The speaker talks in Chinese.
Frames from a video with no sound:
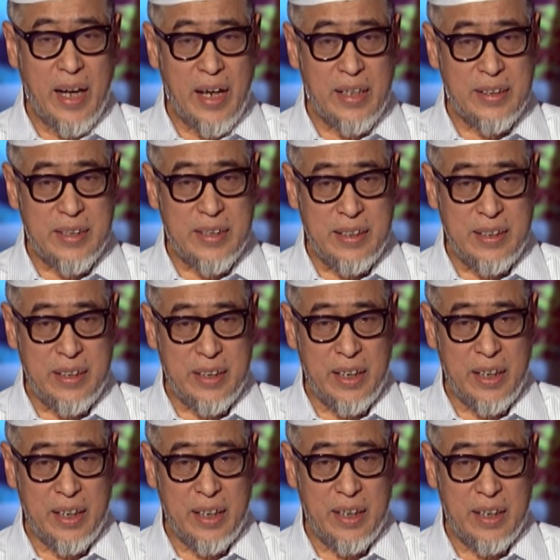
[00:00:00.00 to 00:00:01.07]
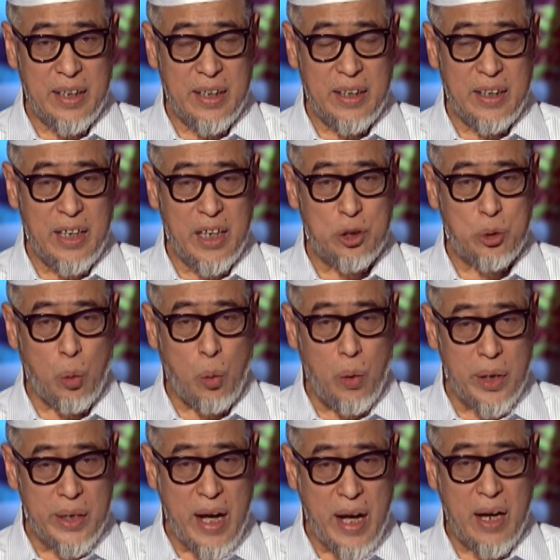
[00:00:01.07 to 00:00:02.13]
它的身体也
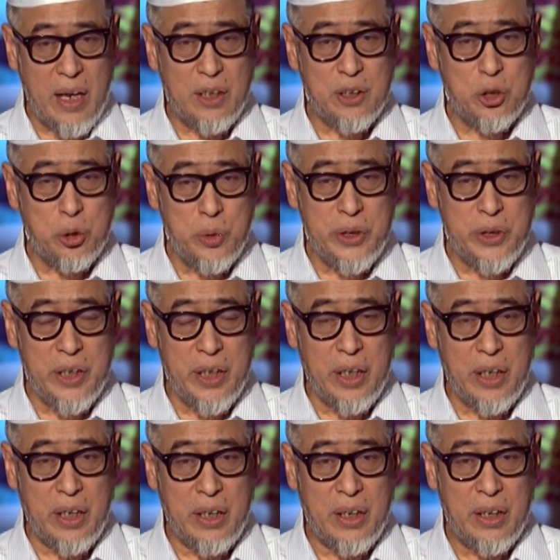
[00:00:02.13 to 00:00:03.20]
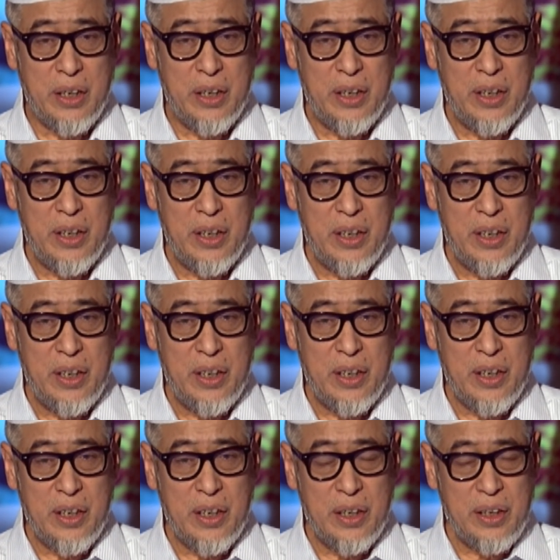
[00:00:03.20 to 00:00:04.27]
同样出现
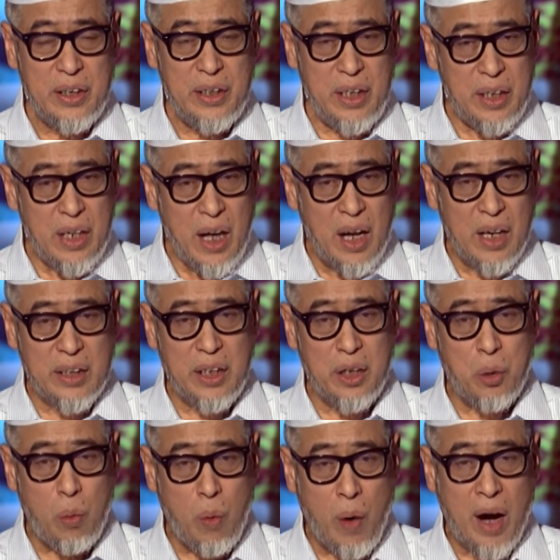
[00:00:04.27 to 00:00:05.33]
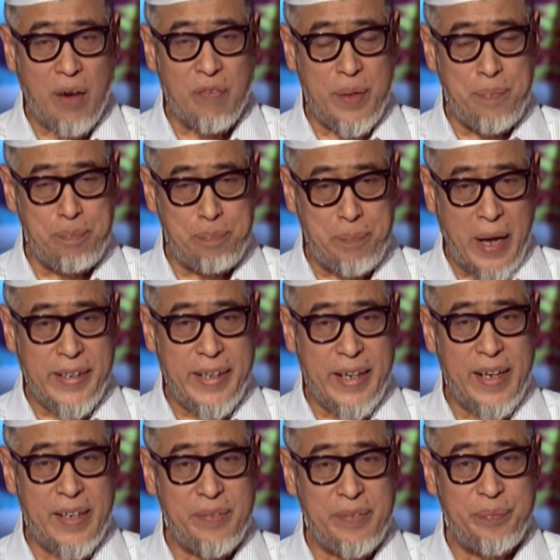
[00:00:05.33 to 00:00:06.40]
一样的花纹斑
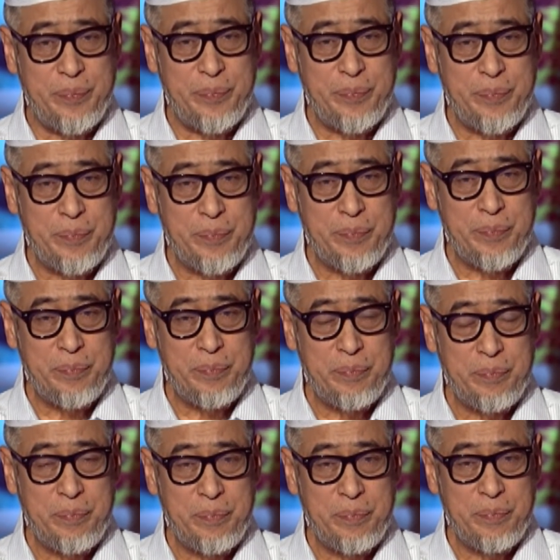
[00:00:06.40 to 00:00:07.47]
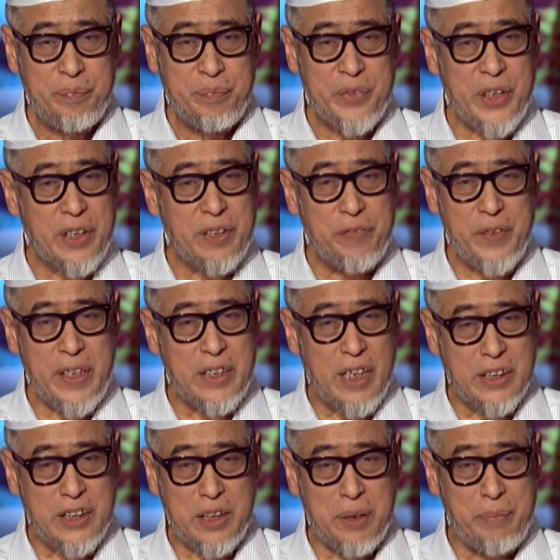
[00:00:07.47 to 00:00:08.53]
点，这是非
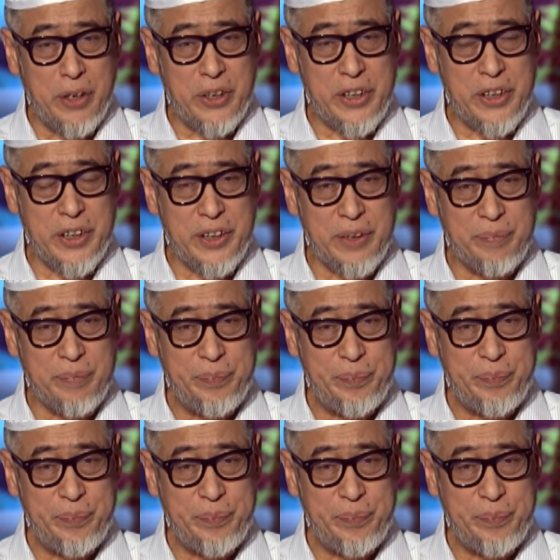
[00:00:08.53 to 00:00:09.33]
常奇妙的事情。